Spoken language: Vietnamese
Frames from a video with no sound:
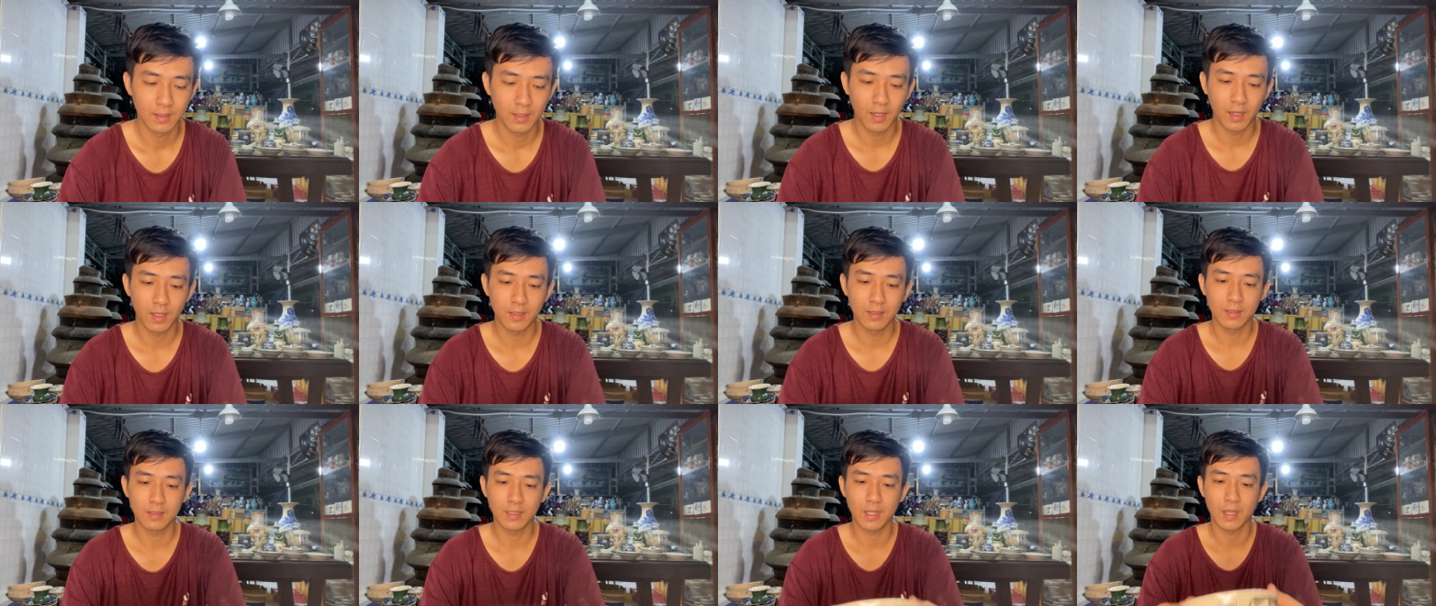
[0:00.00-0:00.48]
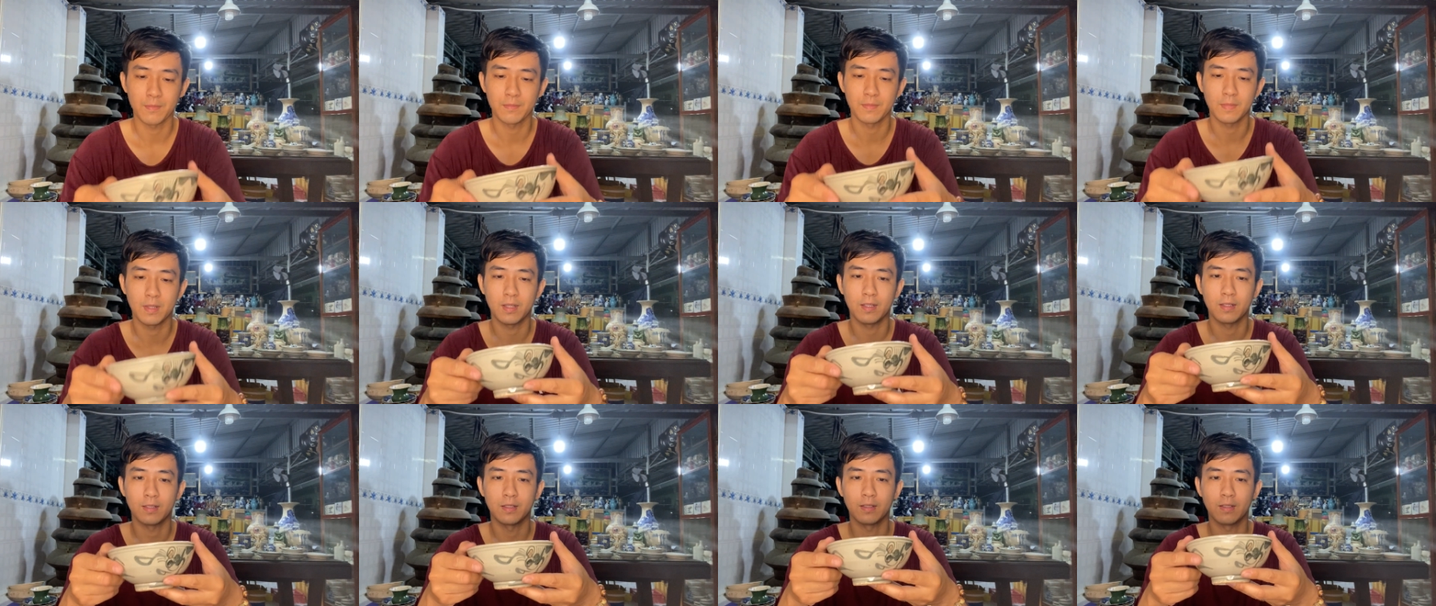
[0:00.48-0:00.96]
cái thứ năm
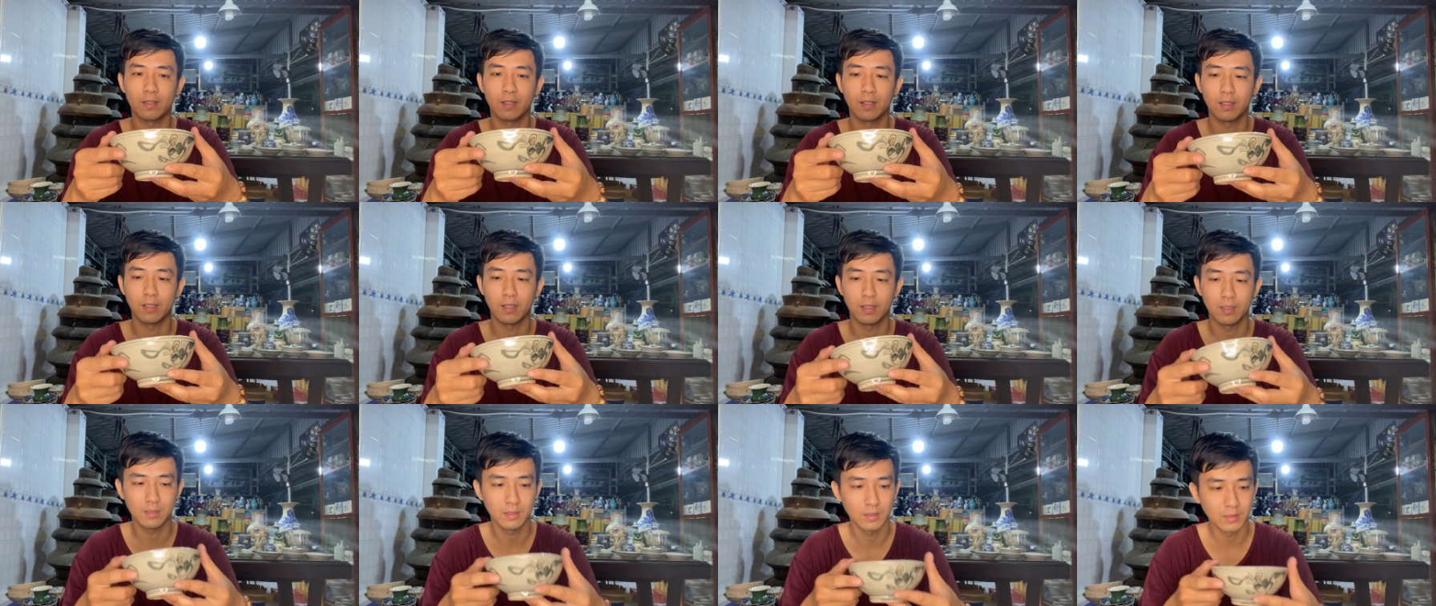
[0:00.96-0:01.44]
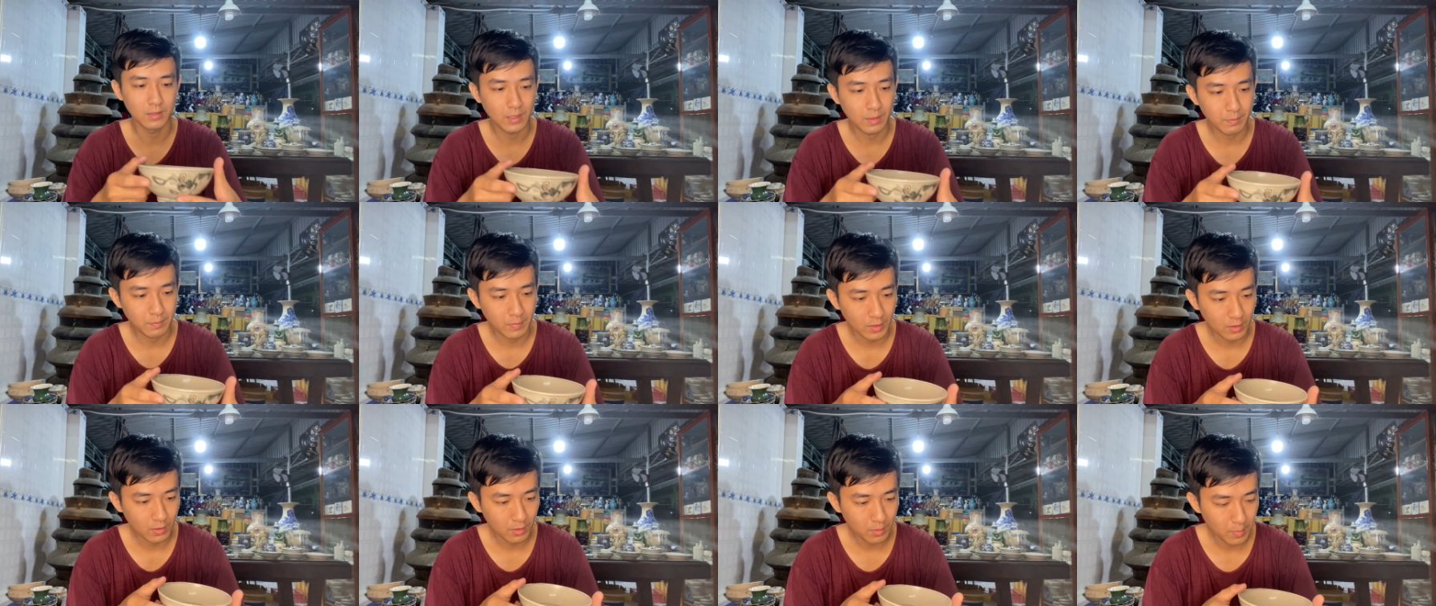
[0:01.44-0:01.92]
đây cái thứ
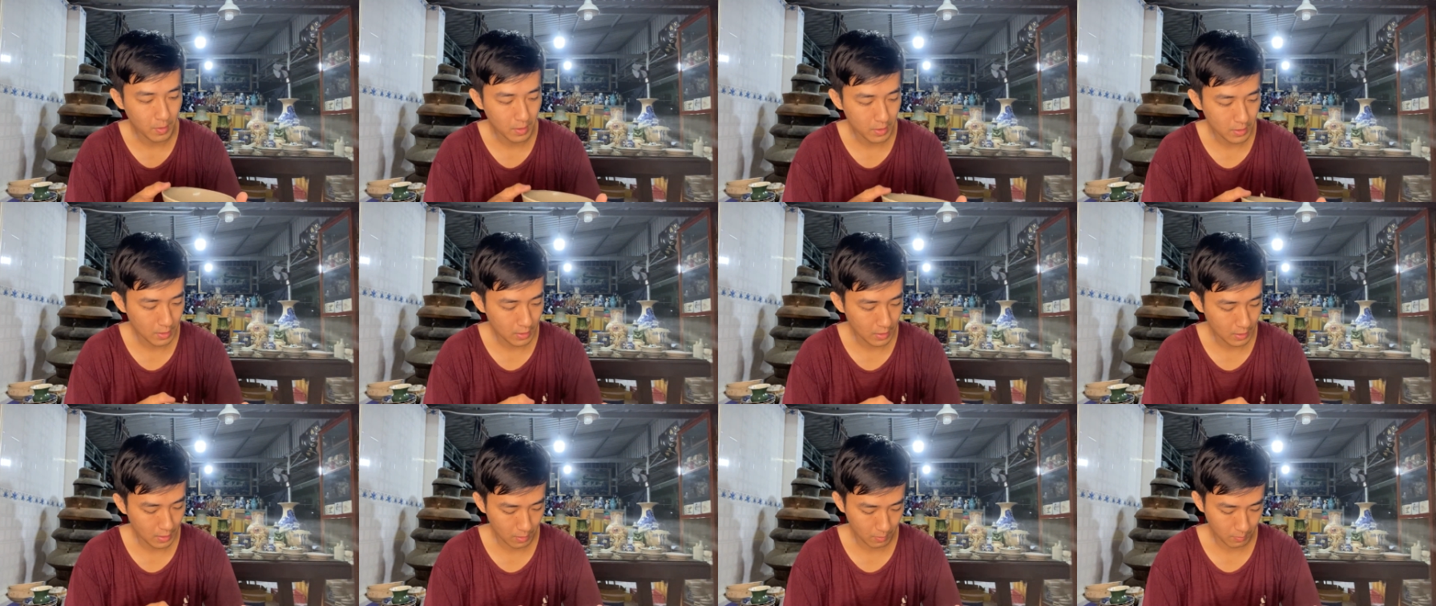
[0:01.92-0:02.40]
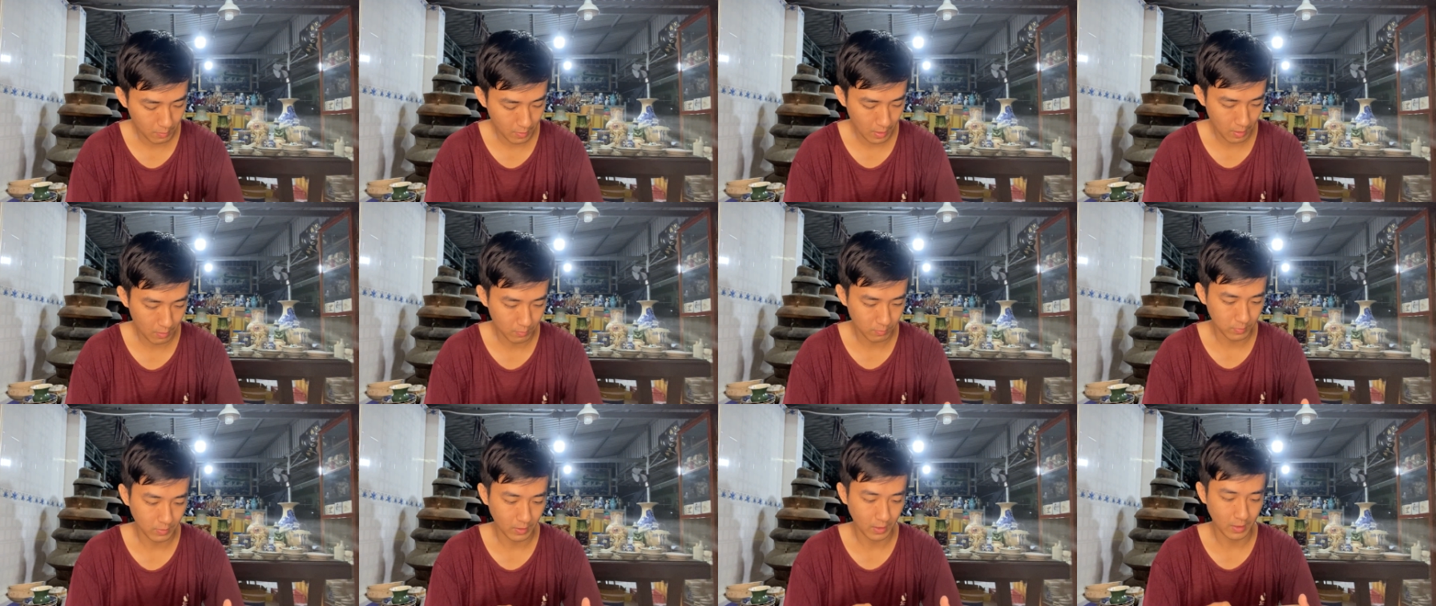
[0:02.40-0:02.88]
năm này nó bị gì không không